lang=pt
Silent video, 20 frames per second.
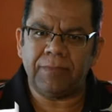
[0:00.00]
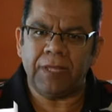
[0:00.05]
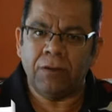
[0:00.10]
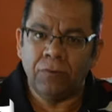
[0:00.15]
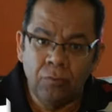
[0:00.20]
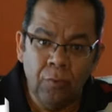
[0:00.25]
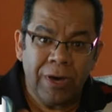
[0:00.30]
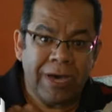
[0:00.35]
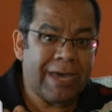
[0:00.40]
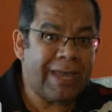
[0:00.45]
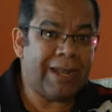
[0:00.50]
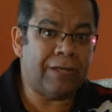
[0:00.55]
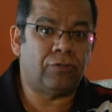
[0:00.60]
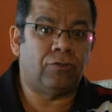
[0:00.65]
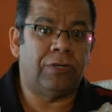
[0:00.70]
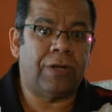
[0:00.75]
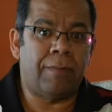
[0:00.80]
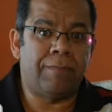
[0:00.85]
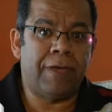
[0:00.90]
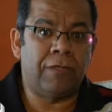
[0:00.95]
no
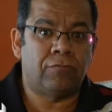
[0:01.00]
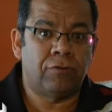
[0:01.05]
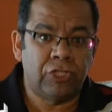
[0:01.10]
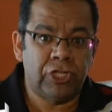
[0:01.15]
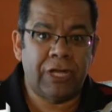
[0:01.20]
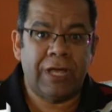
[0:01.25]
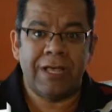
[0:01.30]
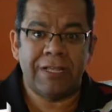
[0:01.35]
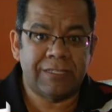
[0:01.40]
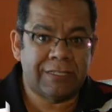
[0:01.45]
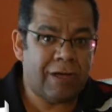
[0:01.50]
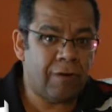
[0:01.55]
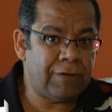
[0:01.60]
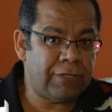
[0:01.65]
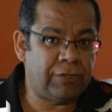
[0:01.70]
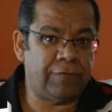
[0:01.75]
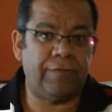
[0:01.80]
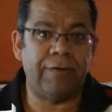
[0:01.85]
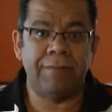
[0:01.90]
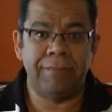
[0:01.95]
relacionamento de casal e
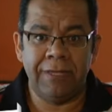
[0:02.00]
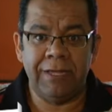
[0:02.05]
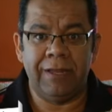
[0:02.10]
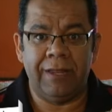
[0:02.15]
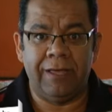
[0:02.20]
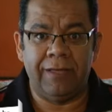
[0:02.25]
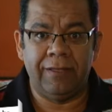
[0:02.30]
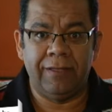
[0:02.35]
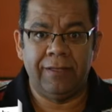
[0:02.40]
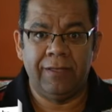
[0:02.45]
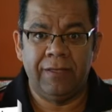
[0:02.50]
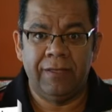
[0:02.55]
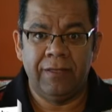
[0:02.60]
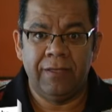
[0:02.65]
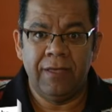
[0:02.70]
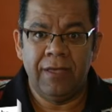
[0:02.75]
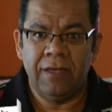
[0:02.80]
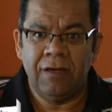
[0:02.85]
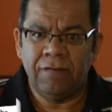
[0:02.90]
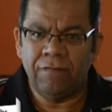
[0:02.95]
de família?
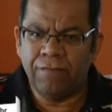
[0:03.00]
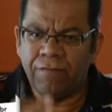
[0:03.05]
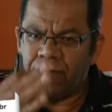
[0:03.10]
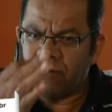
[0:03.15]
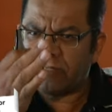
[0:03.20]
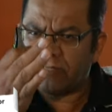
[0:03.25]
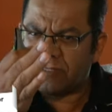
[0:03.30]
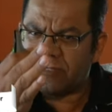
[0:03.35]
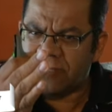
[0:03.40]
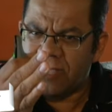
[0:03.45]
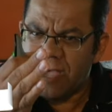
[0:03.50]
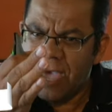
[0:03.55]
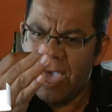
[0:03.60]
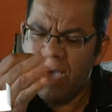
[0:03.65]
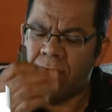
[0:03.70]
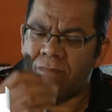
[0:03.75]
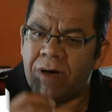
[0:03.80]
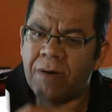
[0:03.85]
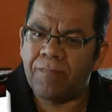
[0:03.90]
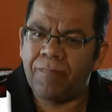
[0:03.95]
Você
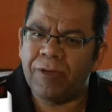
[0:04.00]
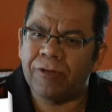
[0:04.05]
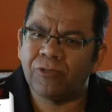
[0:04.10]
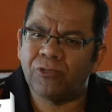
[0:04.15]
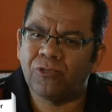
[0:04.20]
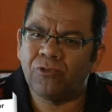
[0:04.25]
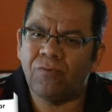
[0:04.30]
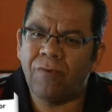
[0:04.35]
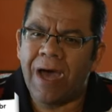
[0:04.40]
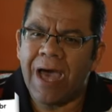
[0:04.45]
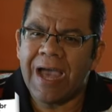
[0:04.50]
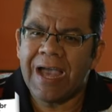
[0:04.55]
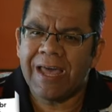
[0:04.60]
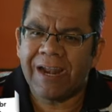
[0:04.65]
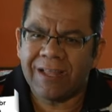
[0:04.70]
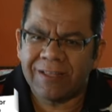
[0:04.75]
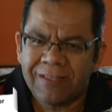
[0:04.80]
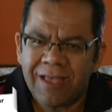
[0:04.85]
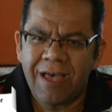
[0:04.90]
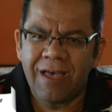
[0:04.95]
é uma pessoa
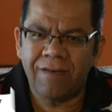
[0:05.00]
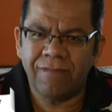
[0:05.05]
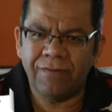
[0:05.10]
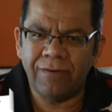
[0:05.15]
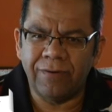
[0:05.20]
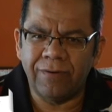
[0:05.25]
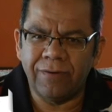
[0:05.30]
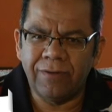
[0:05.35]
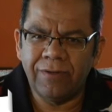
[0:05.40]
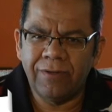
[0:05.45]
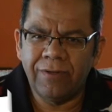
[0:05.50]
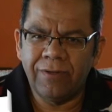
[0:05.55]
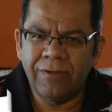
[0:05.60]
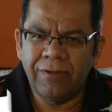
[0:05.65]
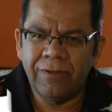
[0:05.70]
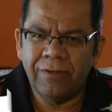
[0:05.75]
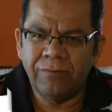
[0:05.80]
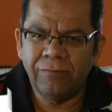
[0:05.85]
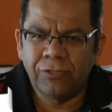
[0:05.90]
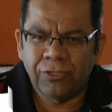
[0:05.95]
agradável
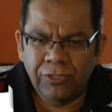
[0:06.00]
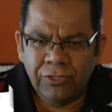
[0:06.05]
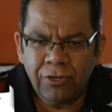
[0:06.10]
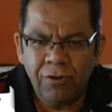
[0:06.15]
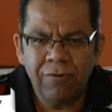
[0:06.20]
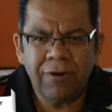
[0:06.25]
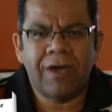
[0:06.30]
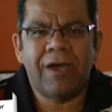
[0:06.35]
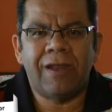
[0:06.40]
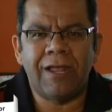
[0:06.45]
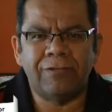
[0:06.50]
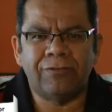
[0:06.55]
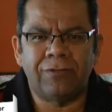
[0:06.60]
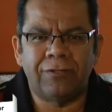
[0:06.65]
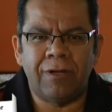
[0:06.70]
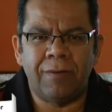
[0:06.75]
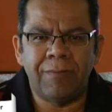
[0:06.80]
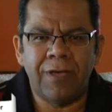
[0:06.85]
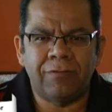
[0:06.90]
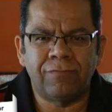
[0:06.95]
no seu
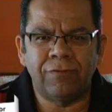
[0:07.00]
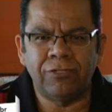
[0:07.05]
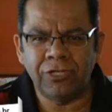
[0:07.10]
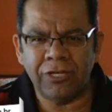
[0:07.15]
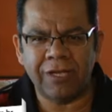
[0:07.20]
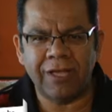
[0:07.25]
relacionamento de